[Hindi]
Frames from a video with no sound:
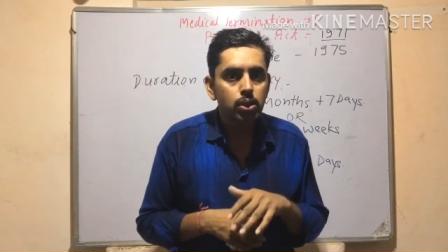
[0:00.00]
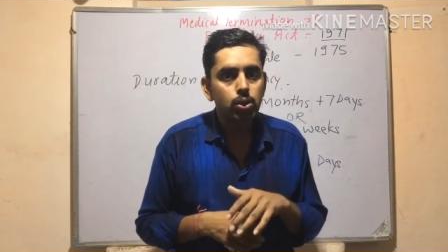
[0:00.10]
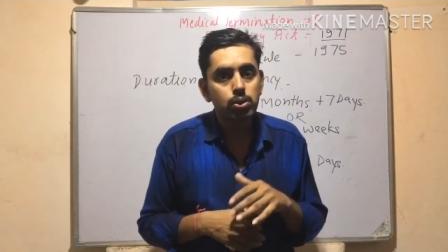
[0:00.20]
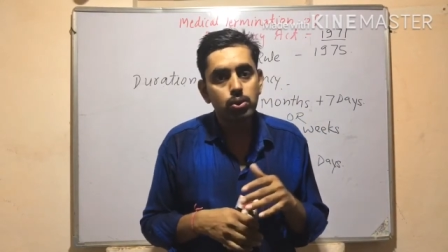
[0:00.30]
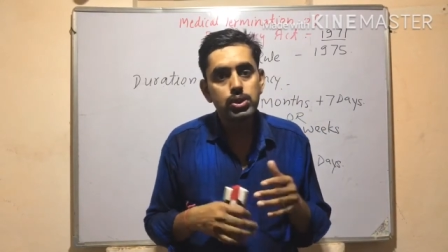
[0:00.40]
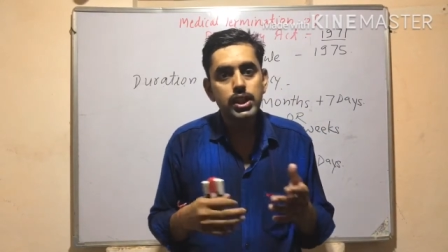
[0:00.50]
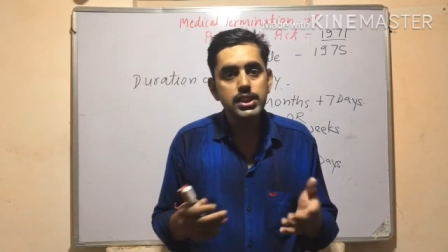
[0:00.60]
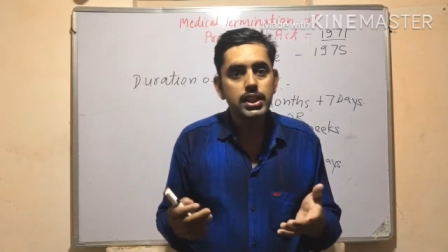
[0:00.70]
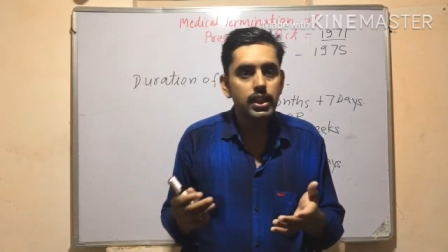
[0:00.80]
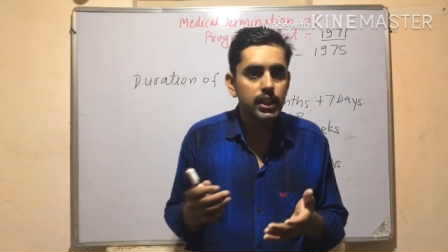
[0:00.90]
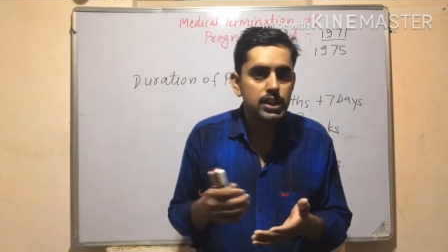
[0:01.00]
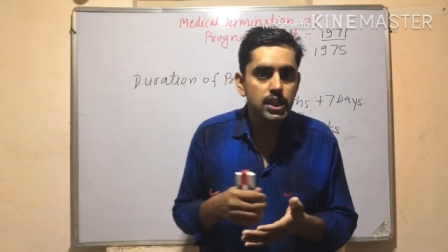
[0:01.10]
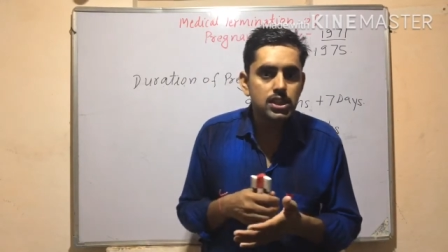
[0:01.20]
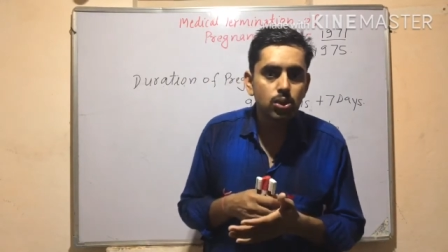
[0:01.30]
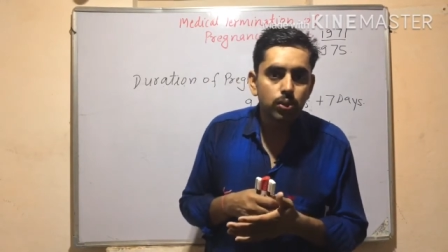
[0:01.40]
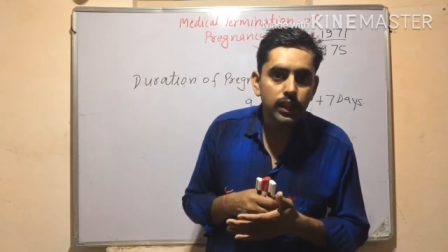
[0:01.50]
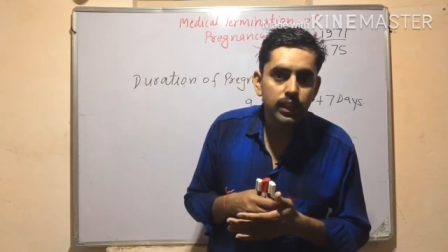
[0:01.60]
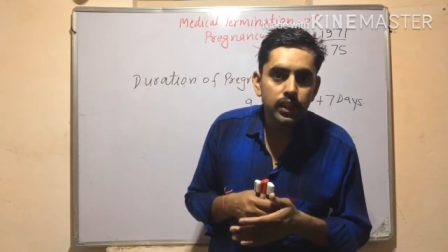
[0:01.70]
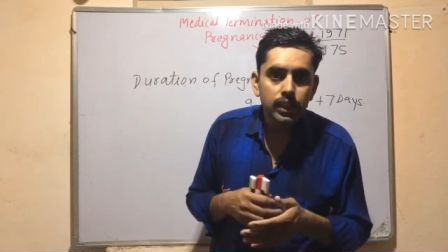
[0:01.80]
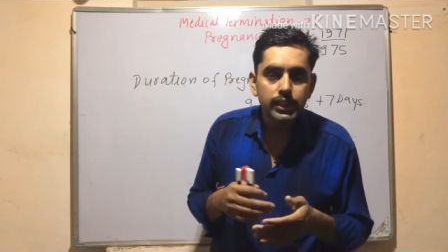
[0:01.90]
तो कुछ ऐसी कंडीशंस होंगी
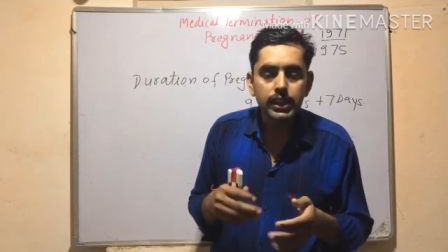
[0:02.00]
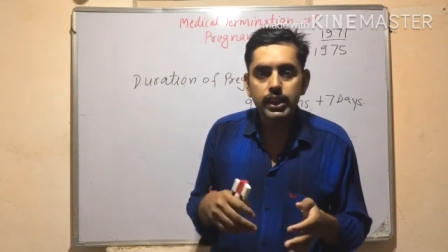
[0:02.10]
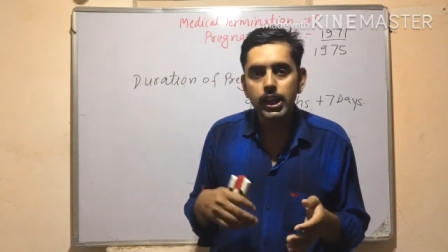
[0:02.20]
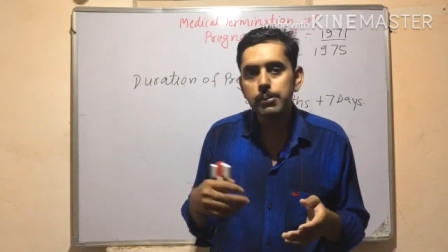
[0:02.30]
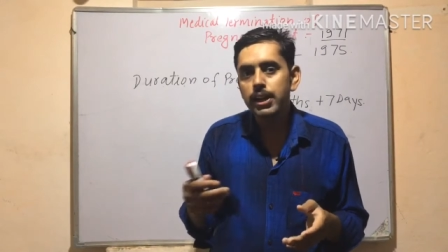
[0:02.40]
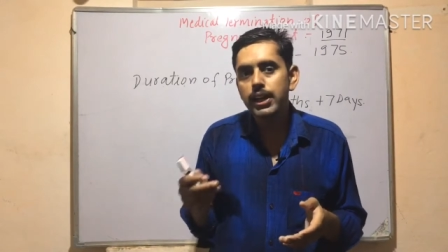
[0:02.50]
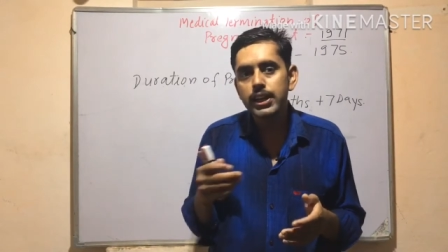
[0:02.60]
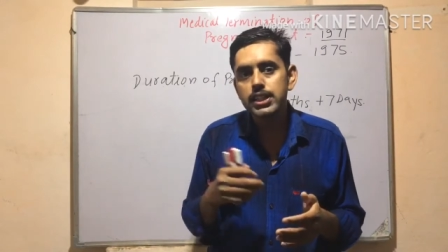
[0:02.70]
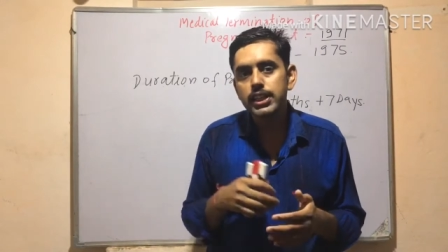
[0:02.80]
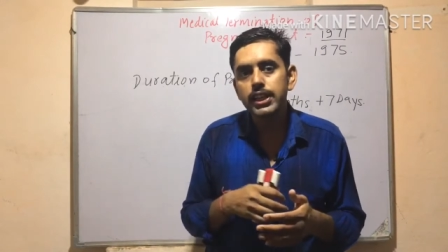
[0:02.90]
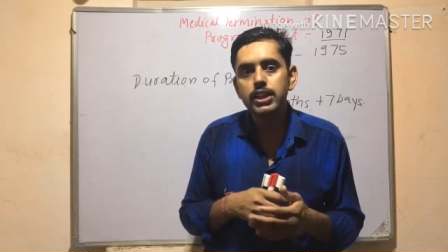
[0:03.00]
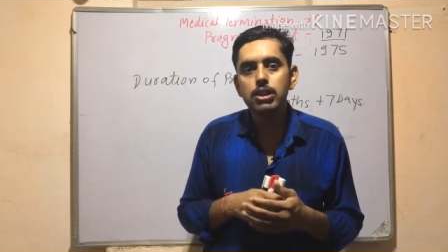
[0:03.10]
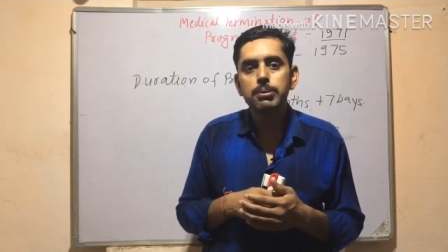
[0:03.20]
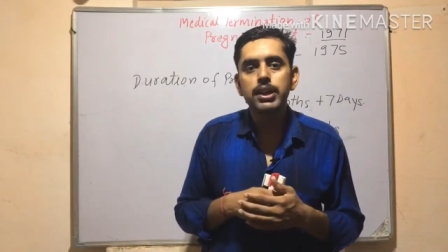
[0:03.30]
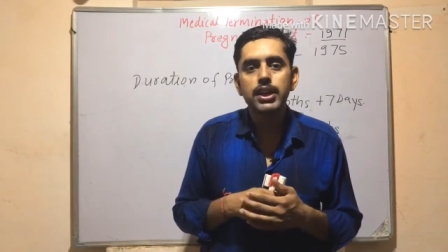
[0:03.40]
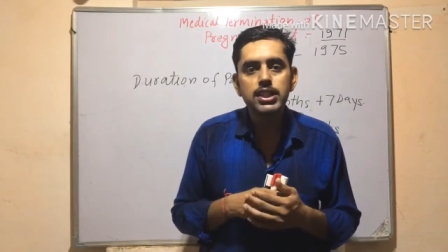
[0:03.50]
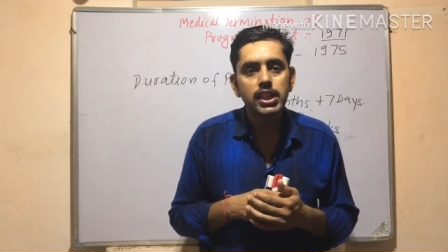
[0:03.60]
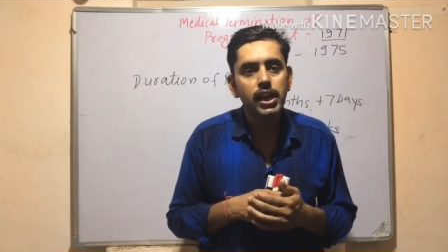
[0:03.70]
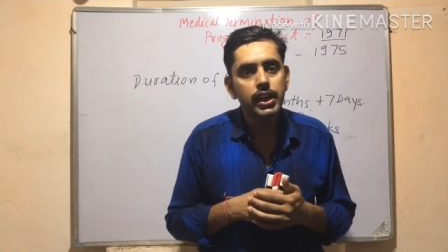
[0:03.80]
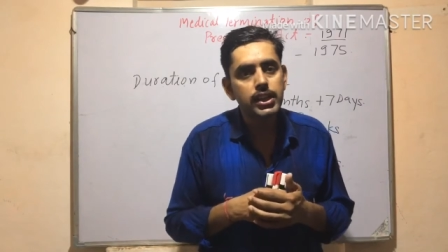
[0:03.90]
या कई बार एक्सीडेंटल
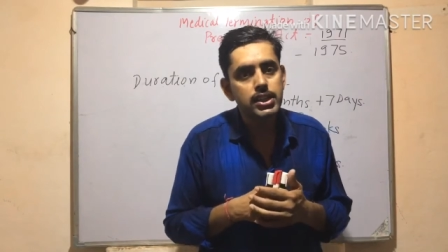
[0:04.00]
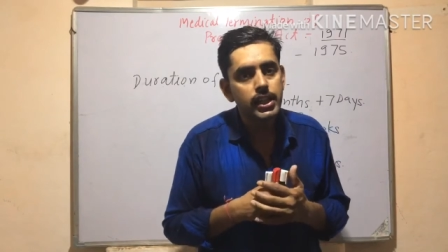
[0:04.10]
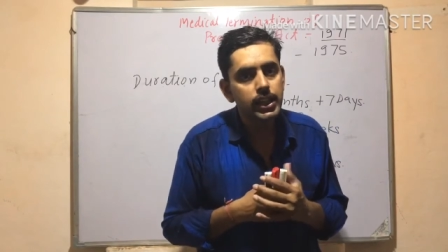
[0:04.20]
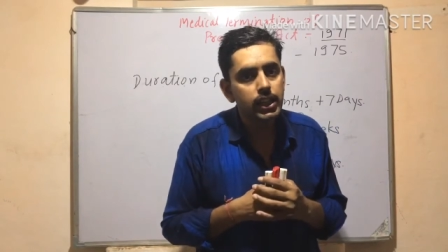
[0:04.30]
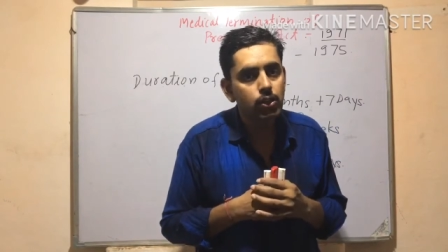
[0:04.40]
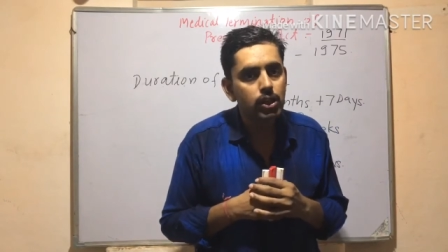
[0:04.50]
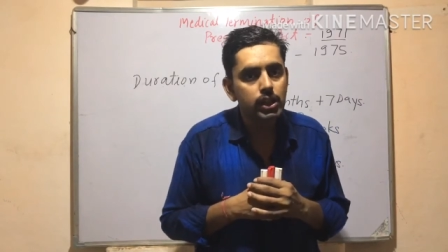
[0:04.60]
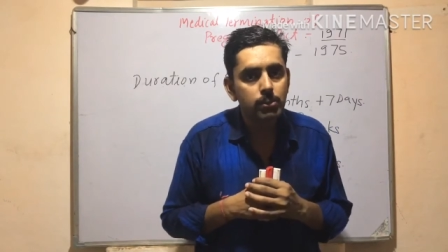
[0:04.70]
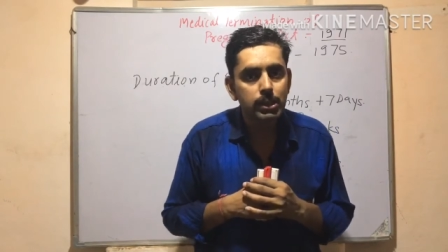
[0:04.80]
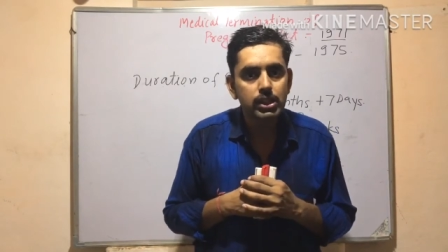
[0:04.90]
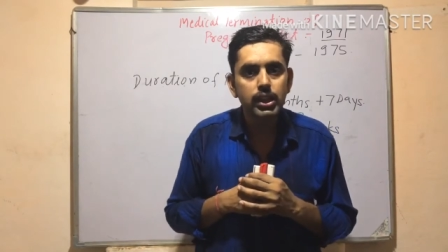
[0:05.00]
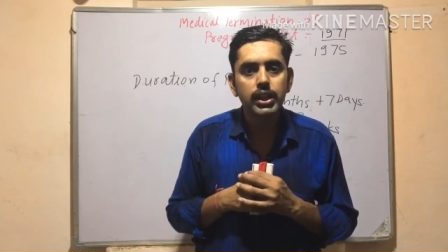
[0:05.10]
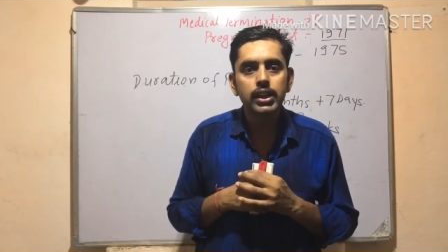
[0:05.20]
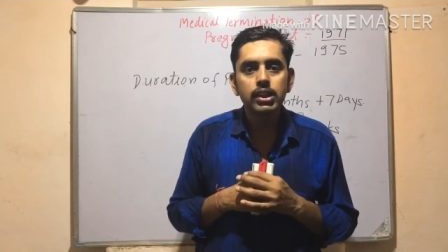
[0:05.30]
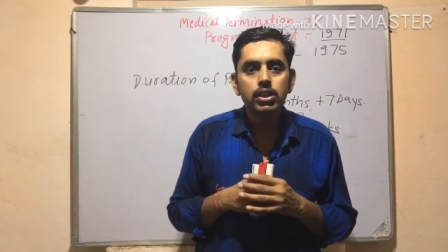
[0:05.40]
प्रेगनेंसी का केस देखने को लग मिलता है